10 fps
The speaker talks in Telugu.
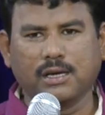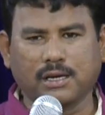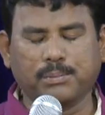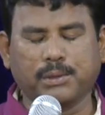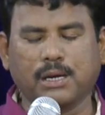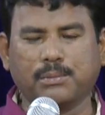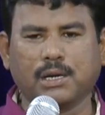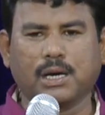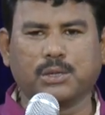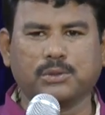
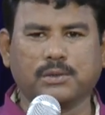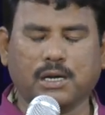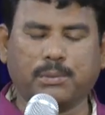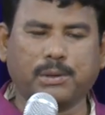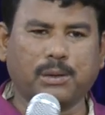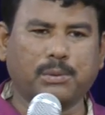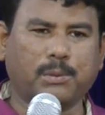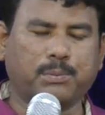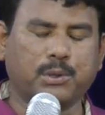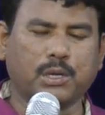రిబ్బకమ్మ గారు
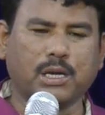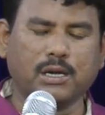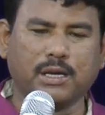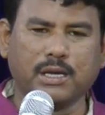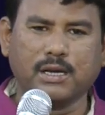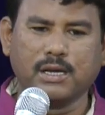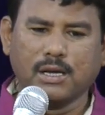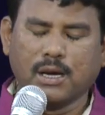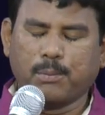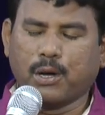గబగబా పొటేల్ని
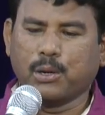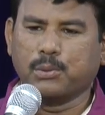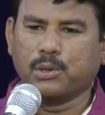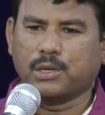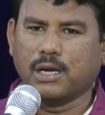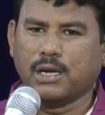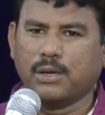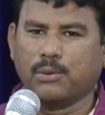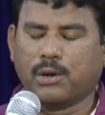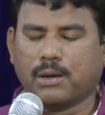పొలంలోకి
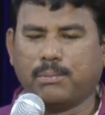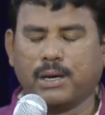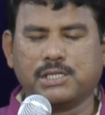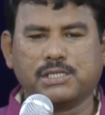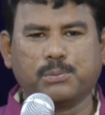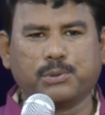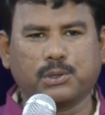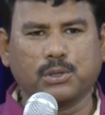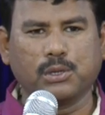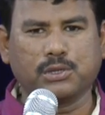వెళ్ళి ఒక బలిసిన
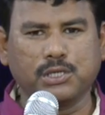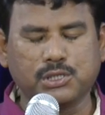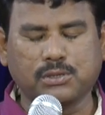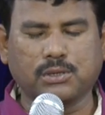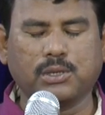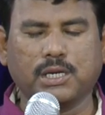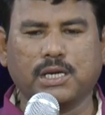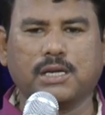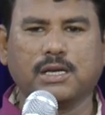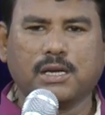పొటోల్ని
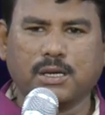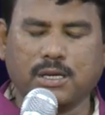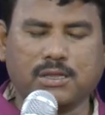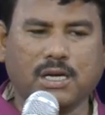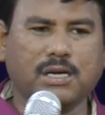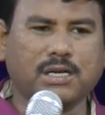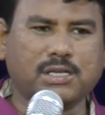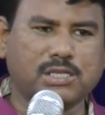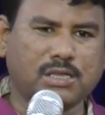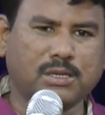తీసుకుని నీ
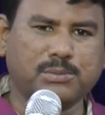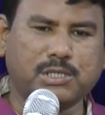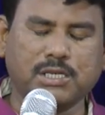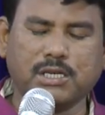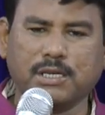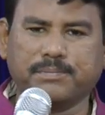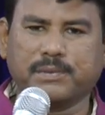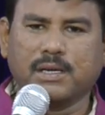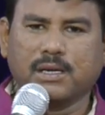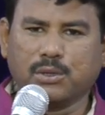తండ్రికి సిద్ధం చెయ్యి
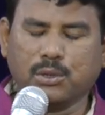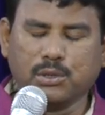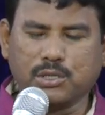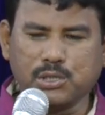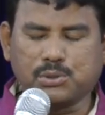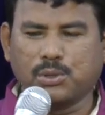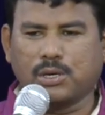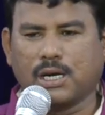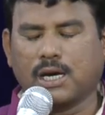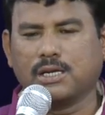ఇగో
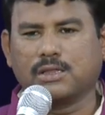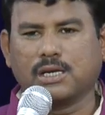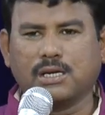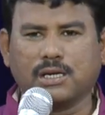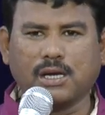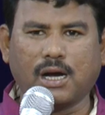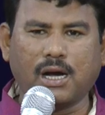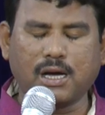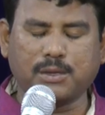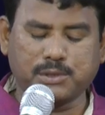తీసుకునిరా నీ తండ్రికి
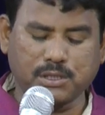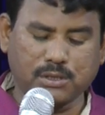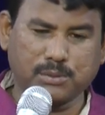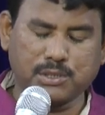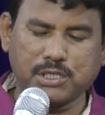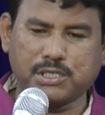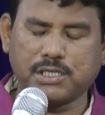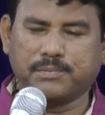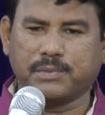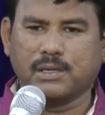ఆహారం సిద్ధం చేసి